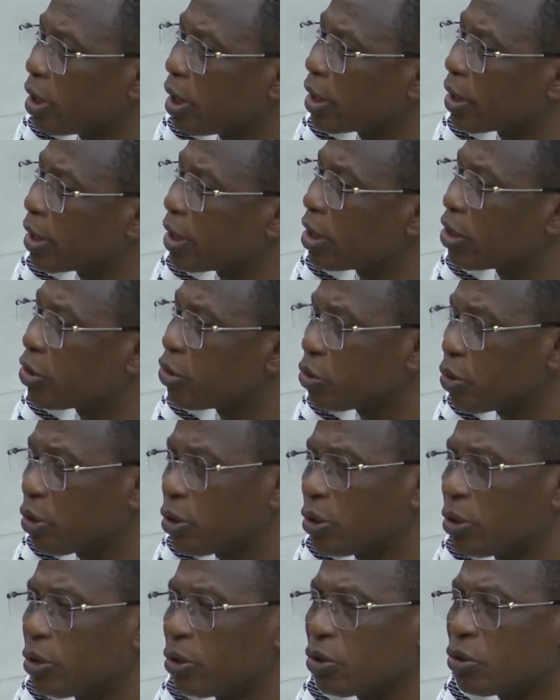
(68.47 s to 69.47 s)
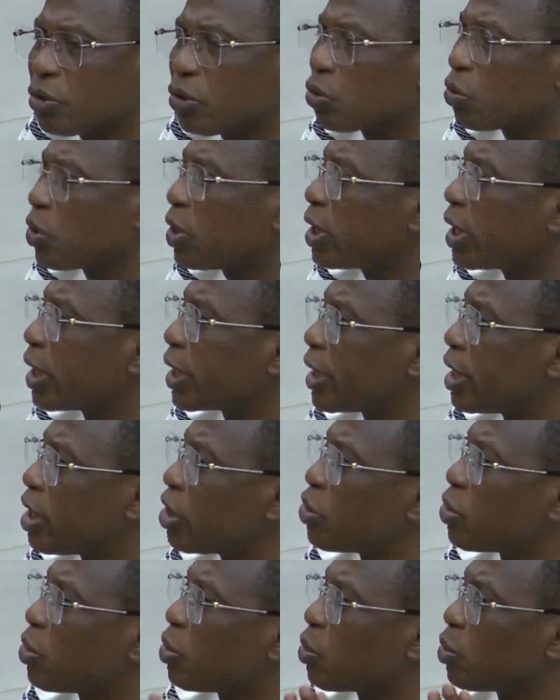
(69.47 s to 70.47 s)
question, ce sont des
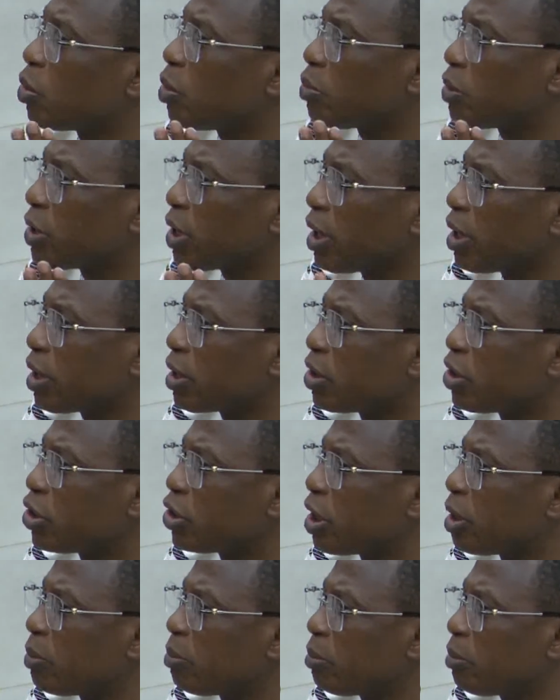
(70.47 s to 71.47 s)
questions comme ça que j'aime.